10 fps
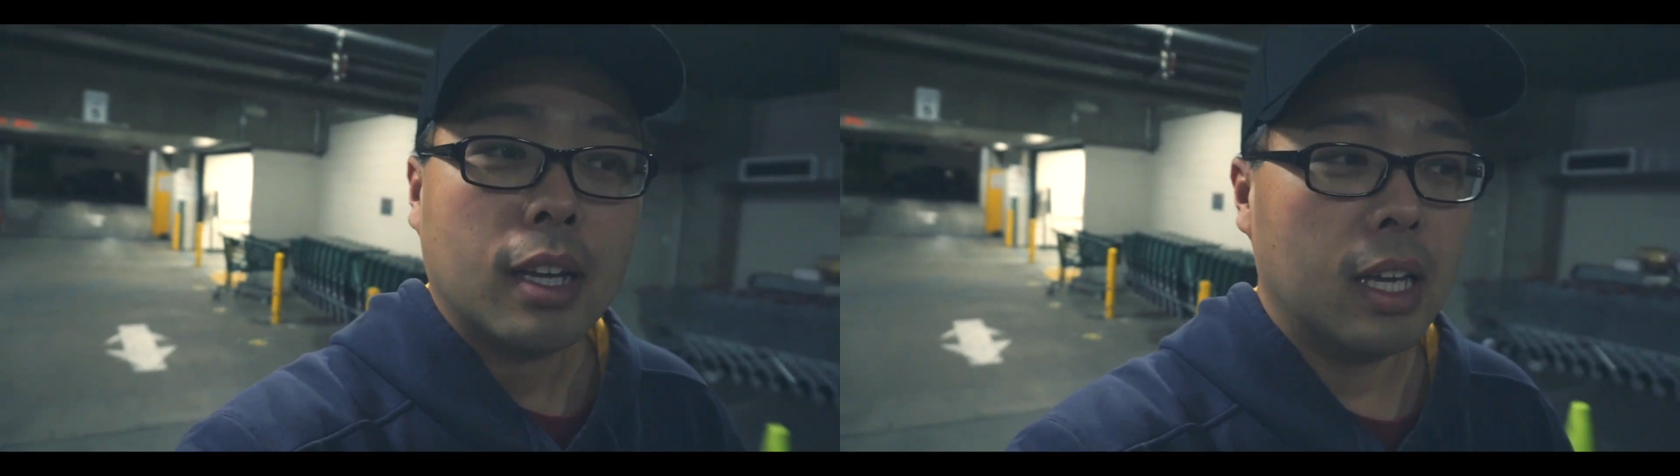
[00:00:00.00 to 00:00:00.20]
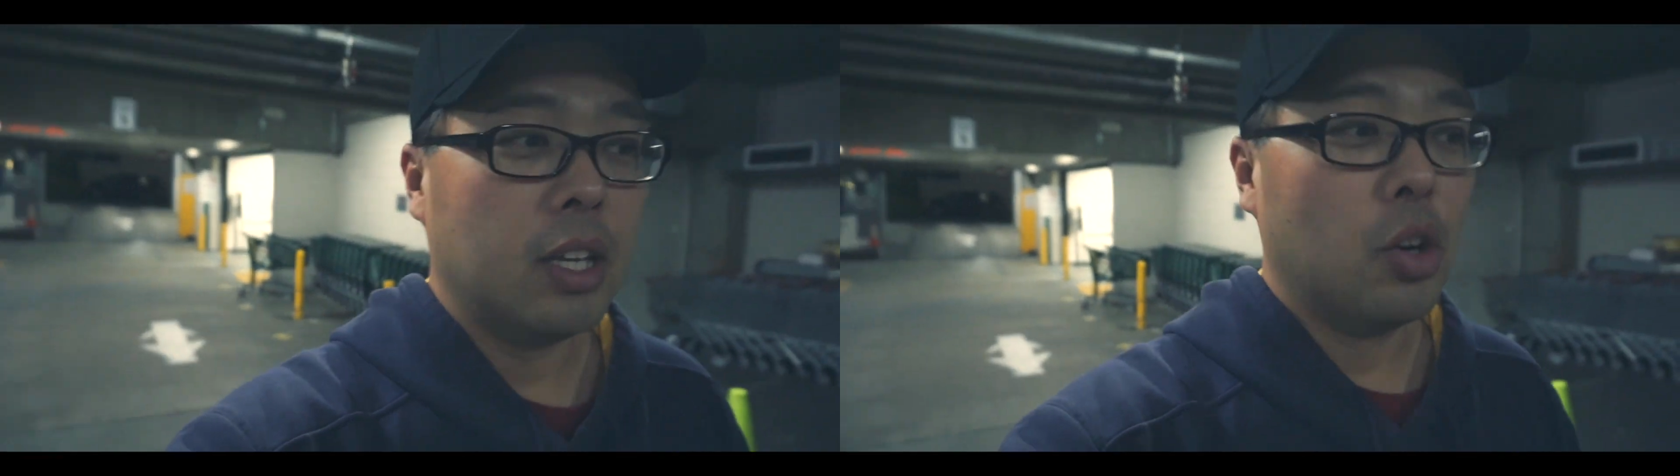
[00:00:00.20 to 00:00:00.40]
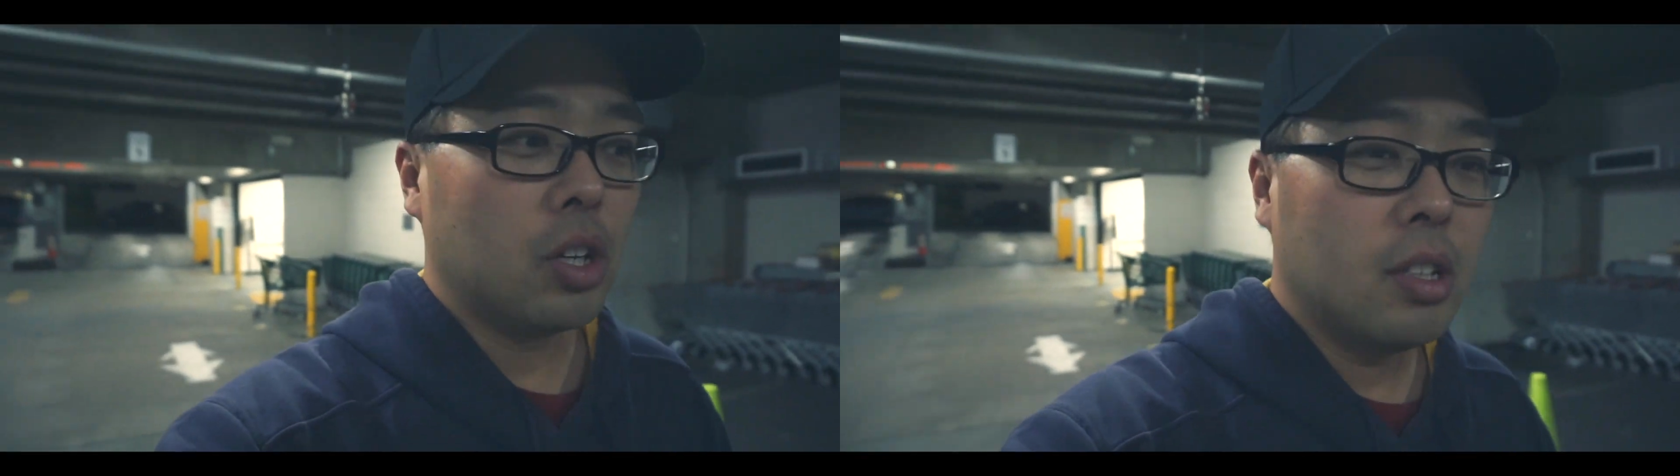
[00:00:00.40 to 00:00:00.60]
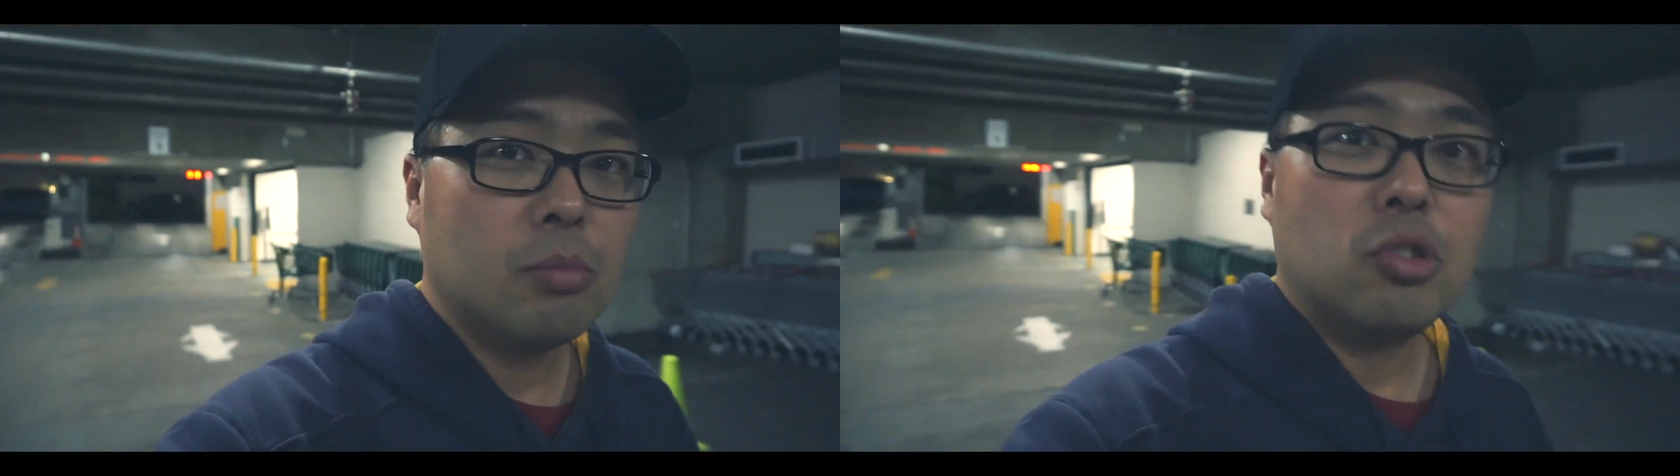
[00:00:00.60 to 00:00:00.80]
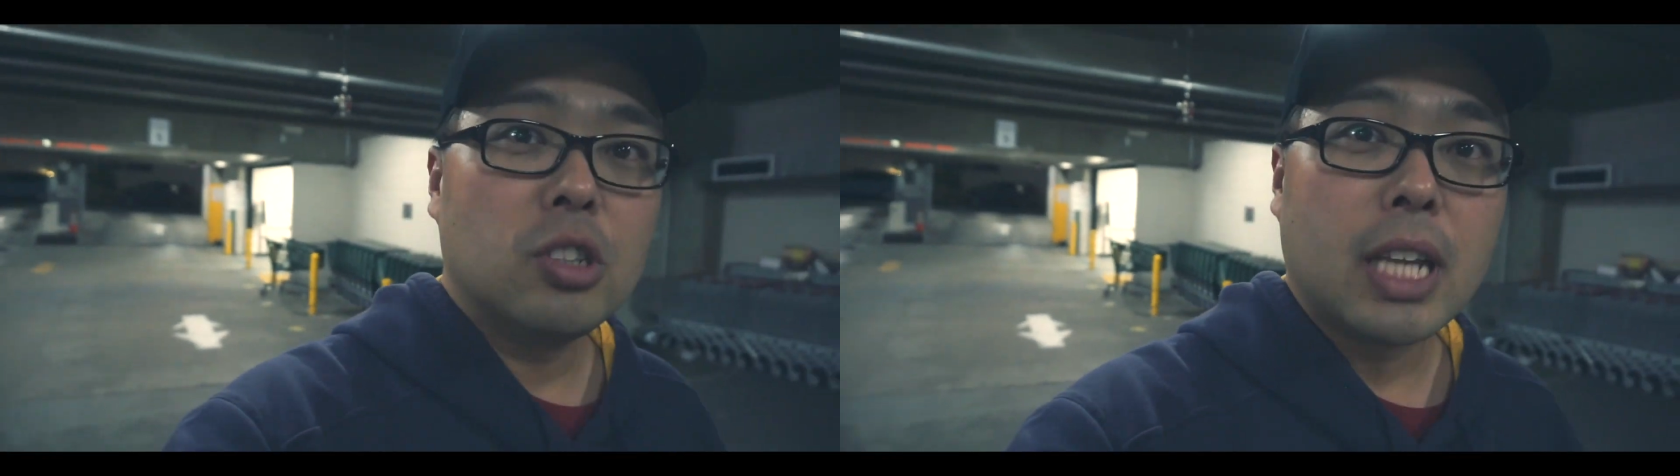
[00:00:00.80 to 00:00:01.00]
예, 여기
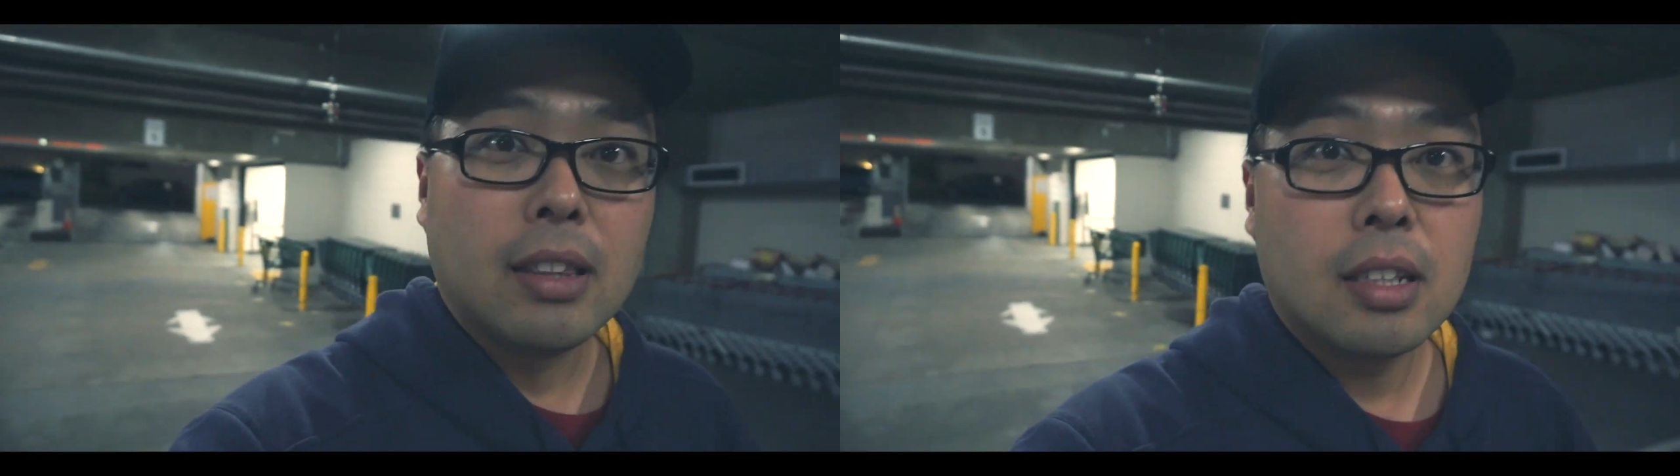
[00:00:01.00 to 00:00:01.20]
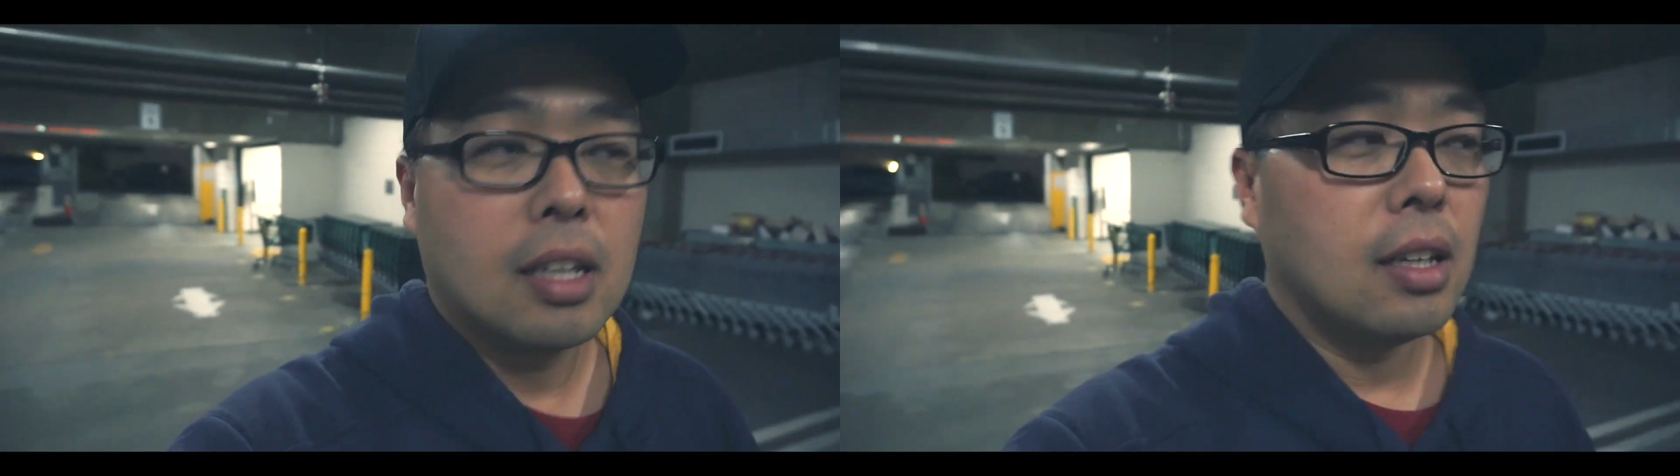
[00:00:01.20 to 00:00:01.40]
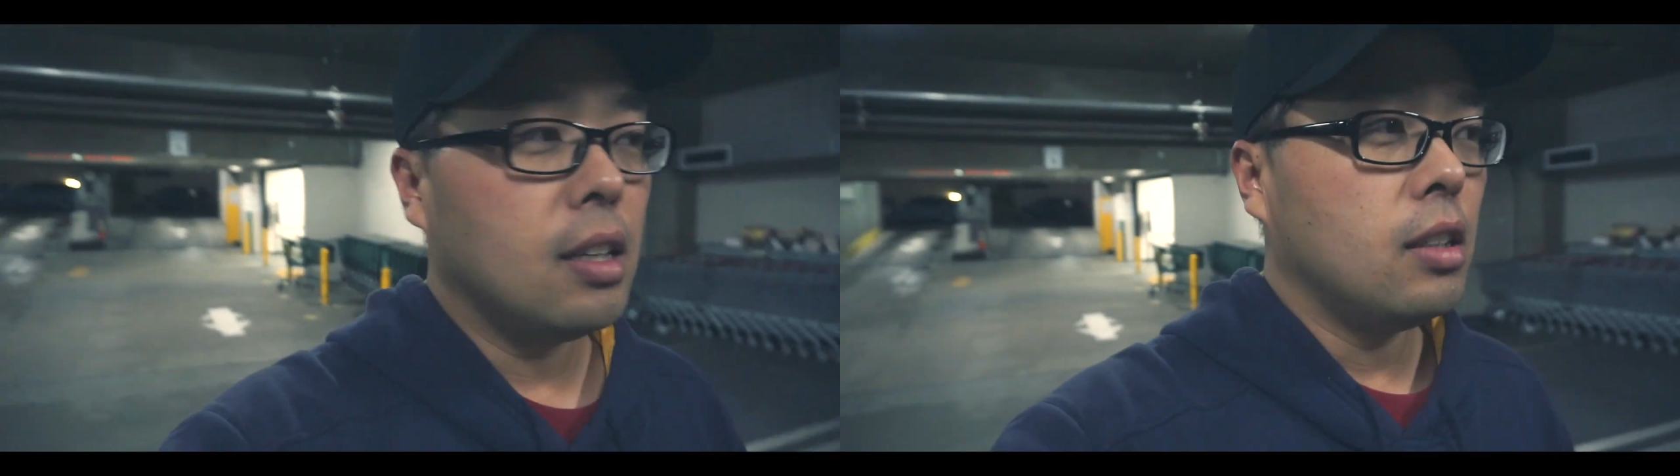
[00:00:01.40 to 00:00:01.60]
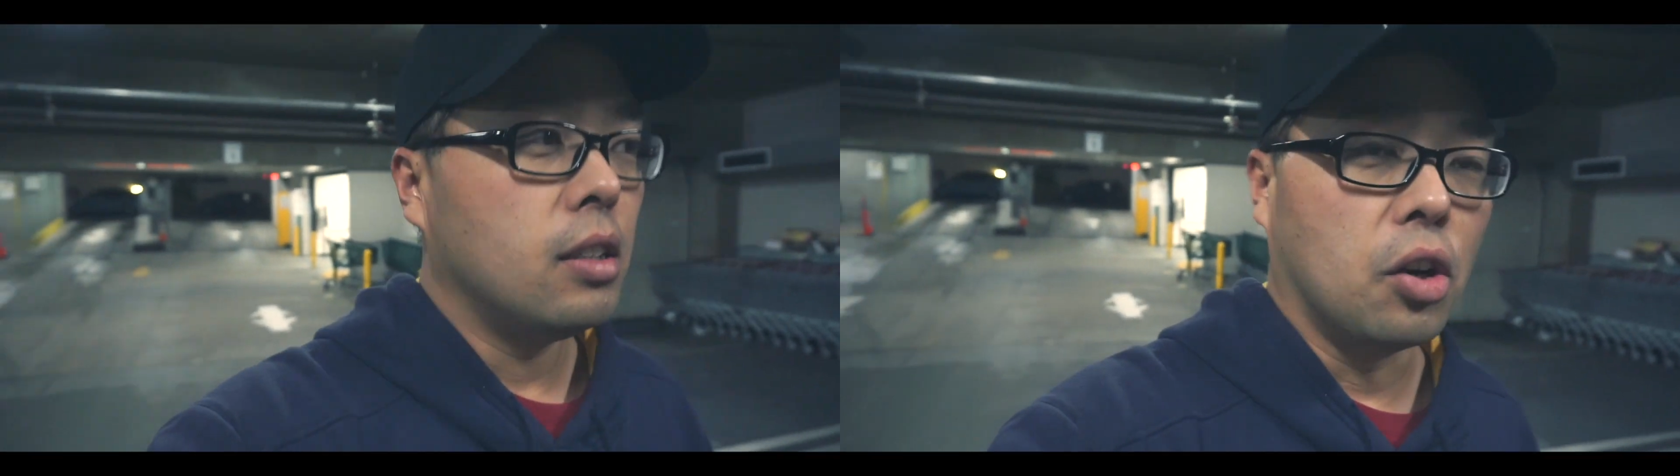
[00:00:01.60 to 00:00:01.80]
문을 닫는 게